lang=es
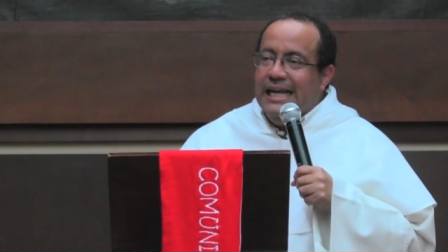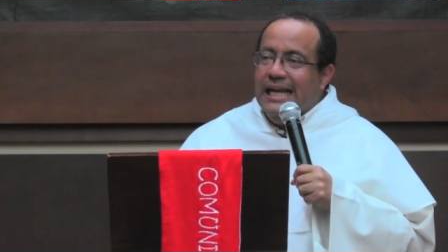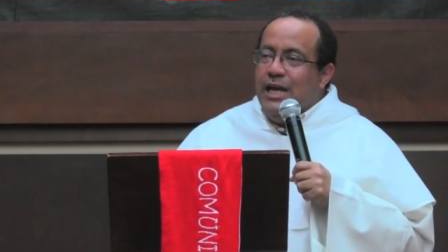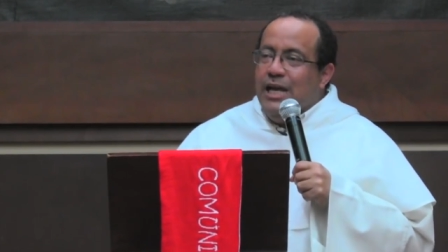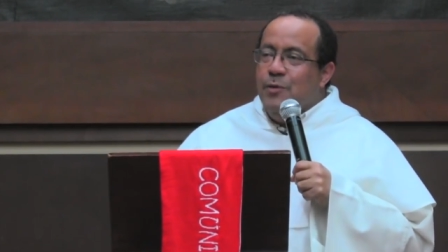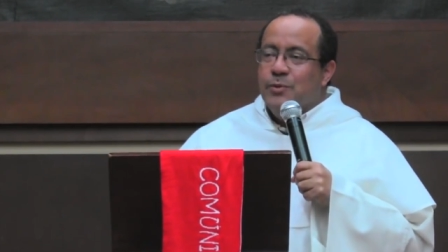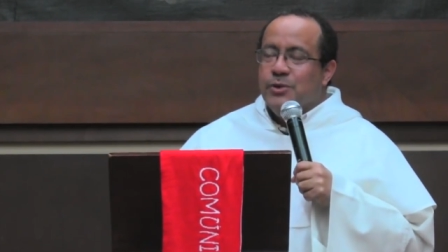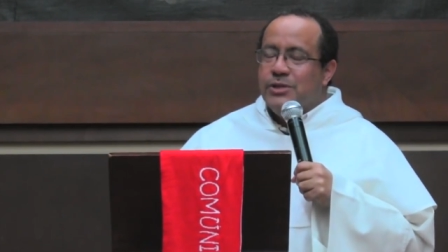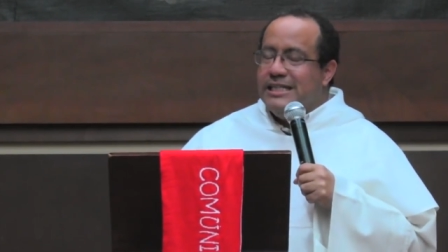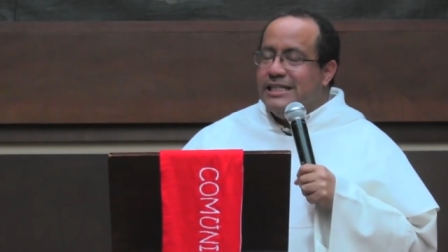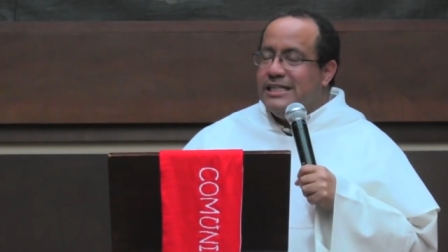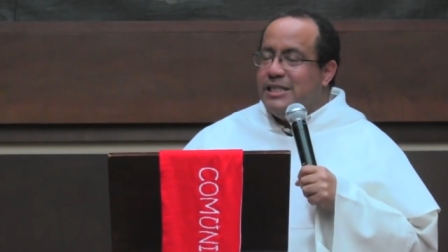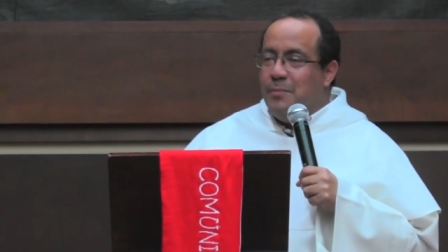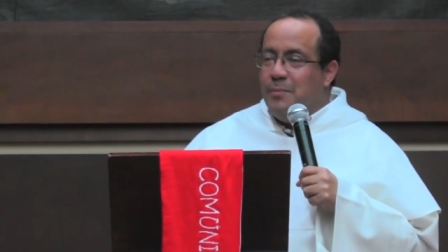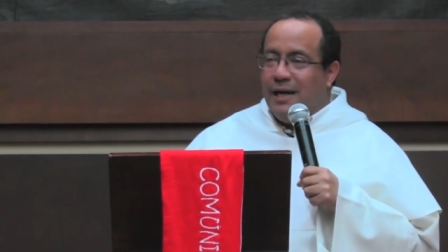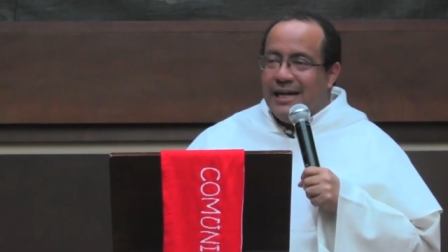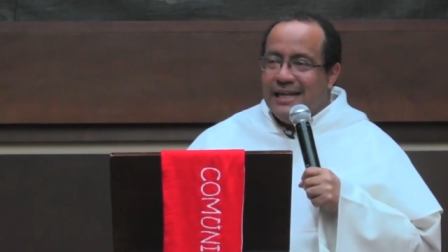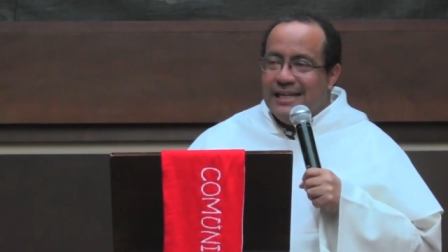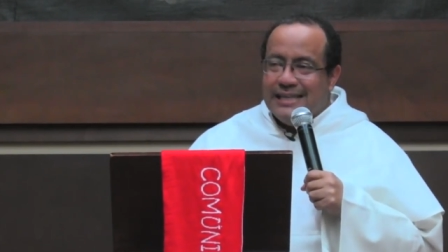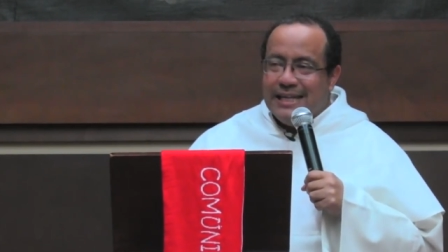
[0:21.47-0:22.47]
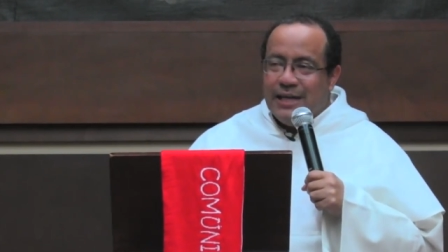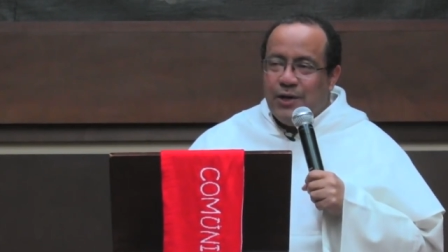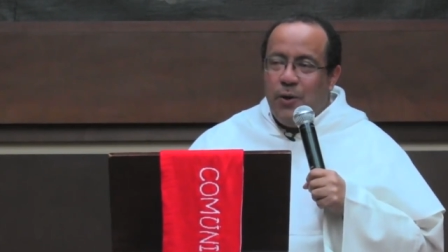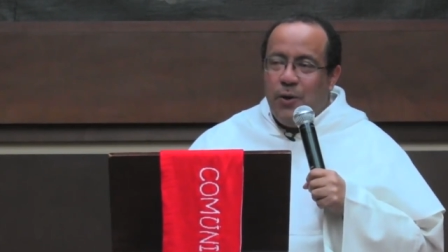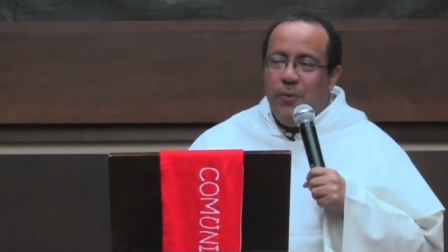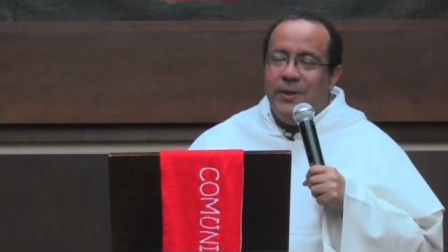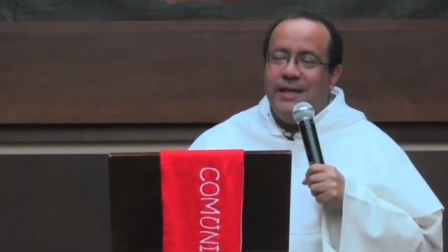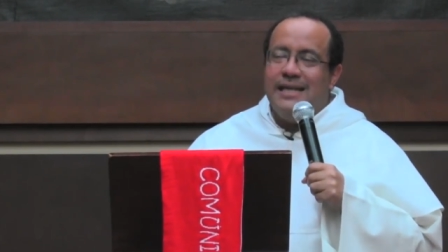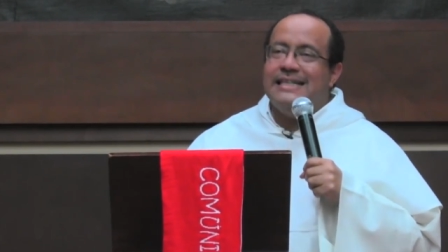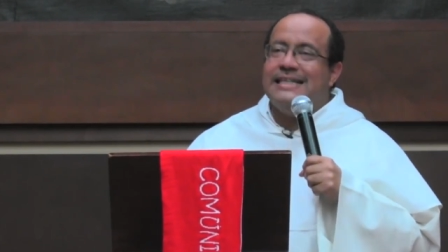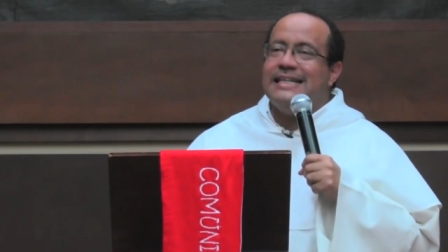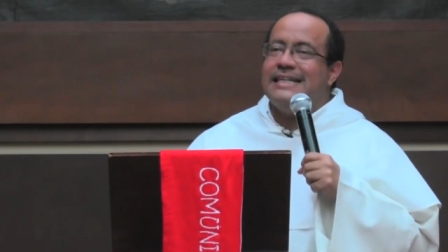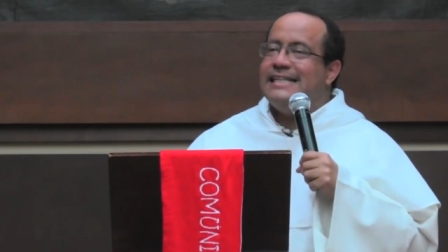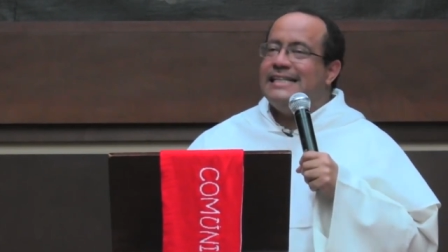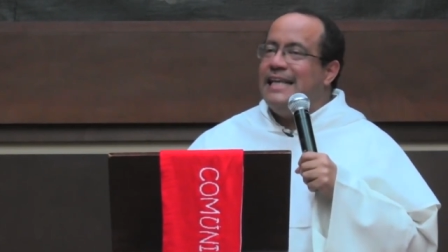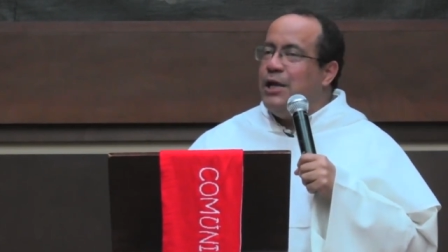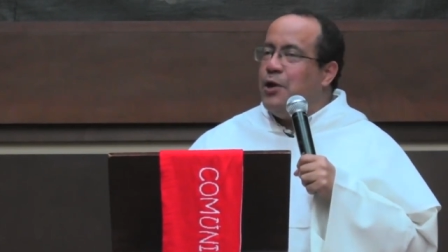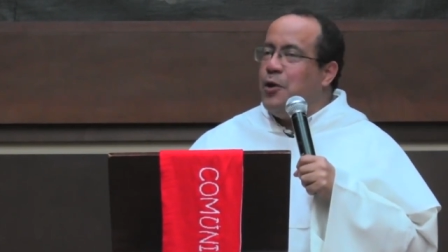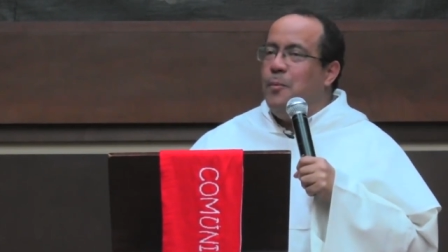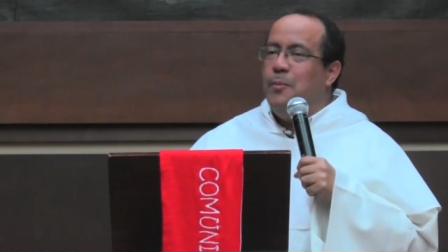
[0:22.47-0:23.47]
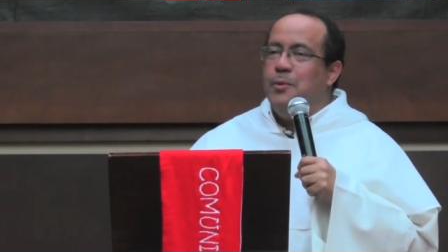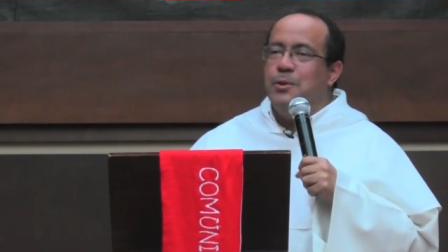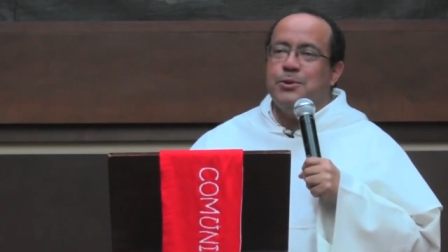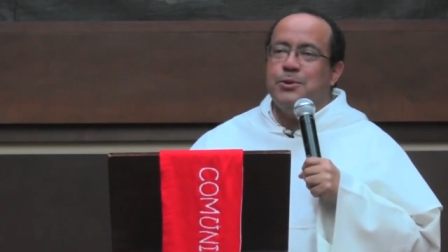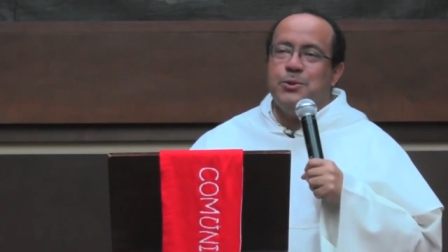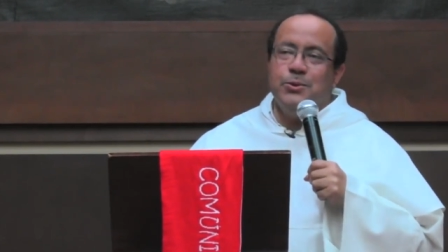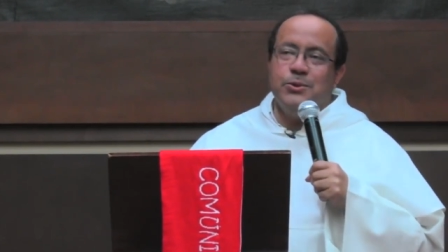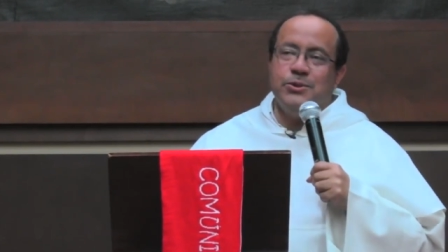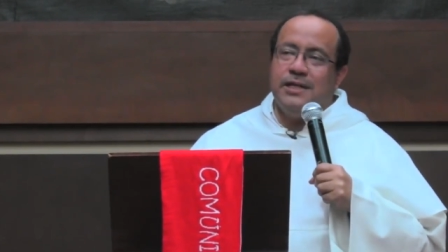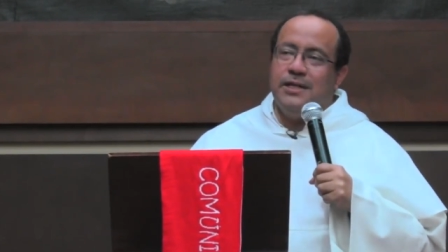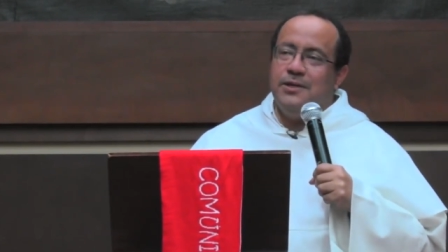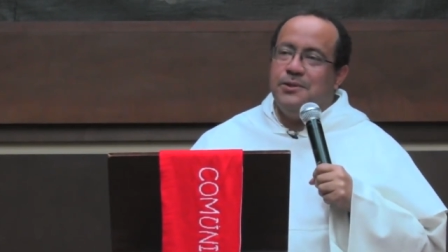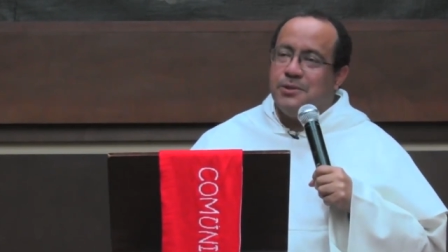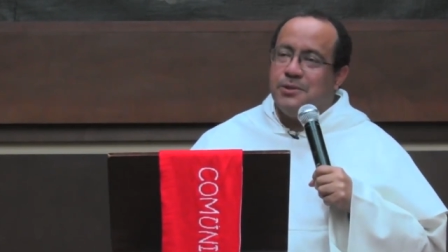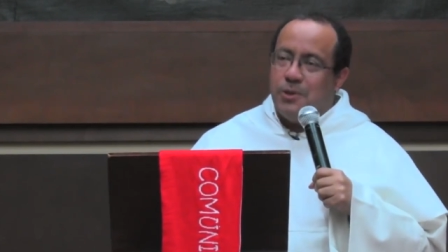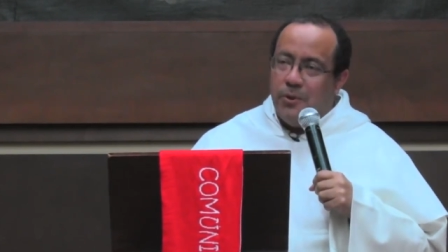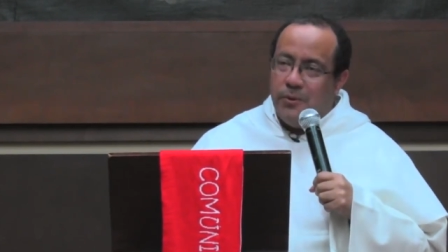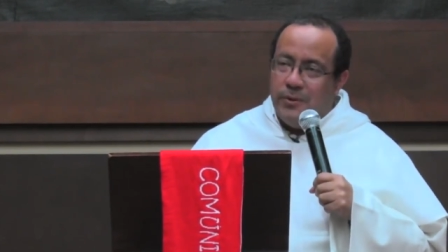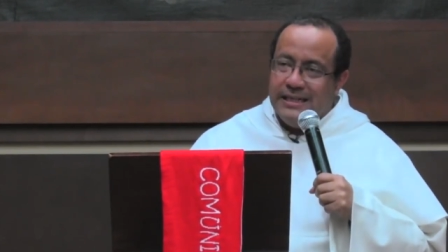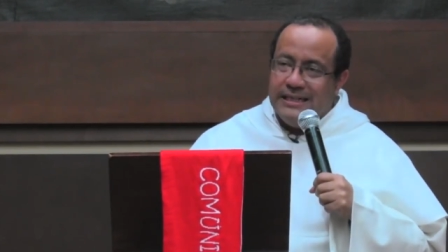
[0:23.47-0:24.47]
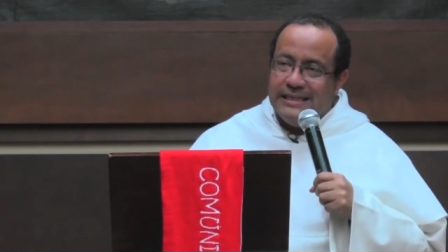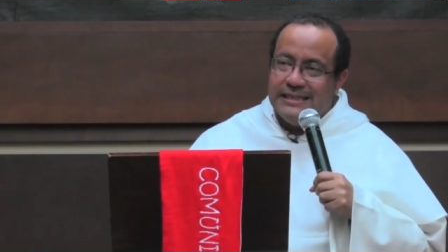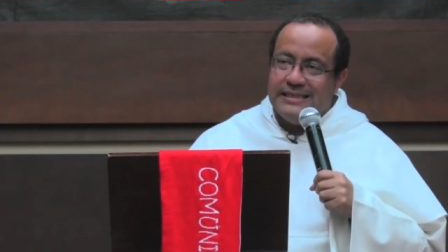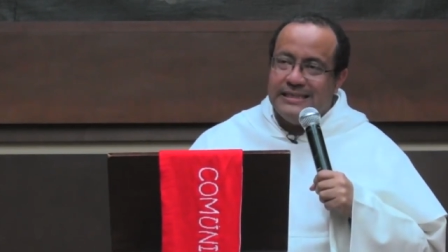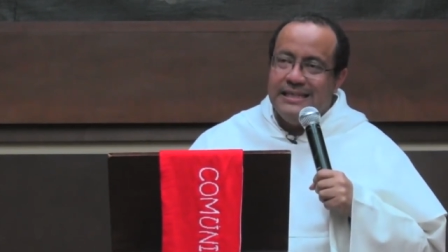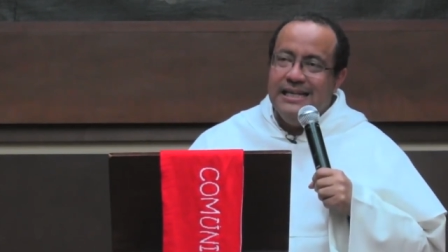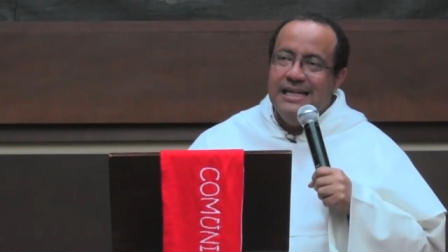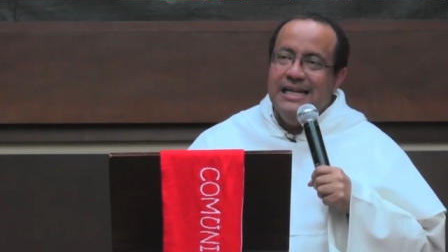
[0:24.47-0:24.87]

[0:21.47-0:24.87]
Y muchísima gente joven es así como nos gustan los jóvenes.